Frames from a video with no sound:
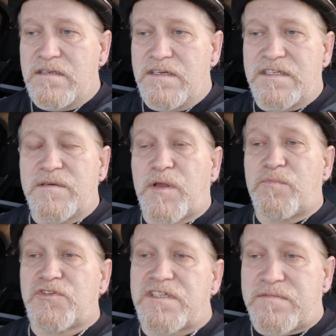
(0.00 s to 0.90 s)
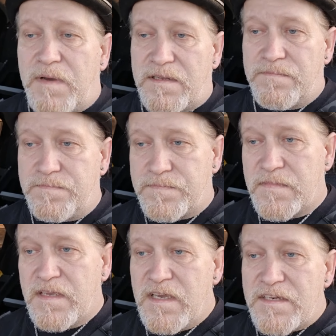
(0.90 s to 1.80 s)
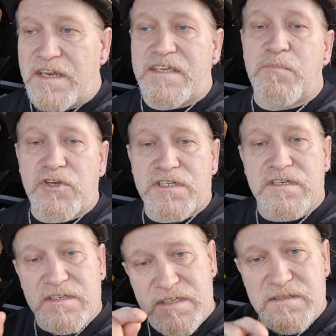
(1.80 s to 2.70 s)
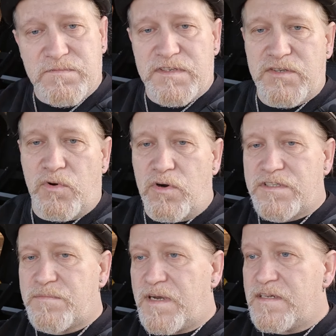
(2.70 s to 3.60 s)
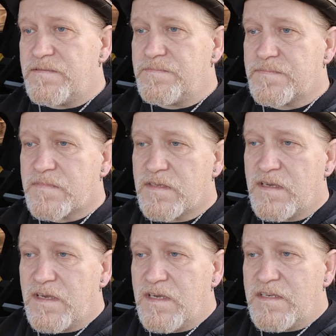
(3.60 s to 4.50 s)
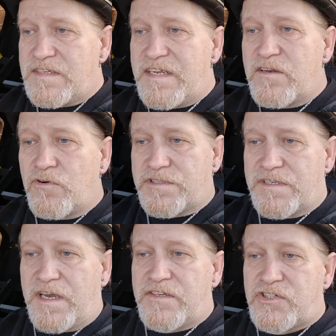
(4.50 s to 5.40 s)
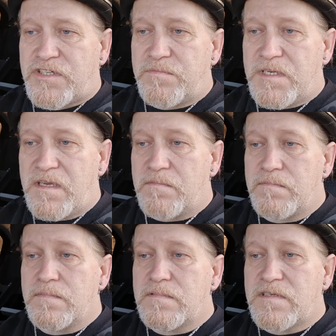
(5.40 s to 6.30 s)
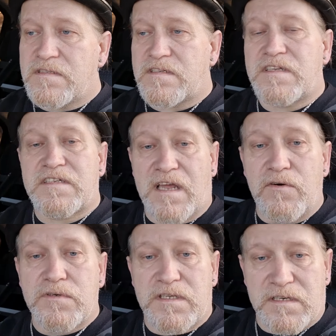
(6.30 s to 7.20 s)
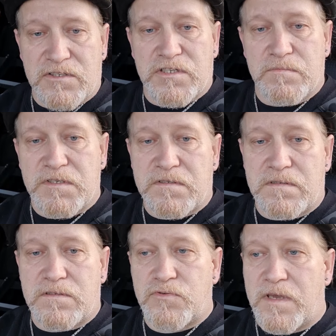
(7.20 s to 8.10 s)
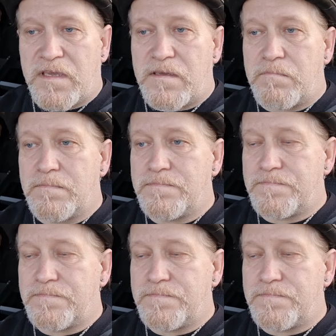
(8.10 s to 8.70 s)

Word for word: Irgendjemand muss es machen. Denn ich möchte in diesem Video heute mal den Leuten eine Stimme geben, die sich nicht trauen, ihre Stimme zu erheben.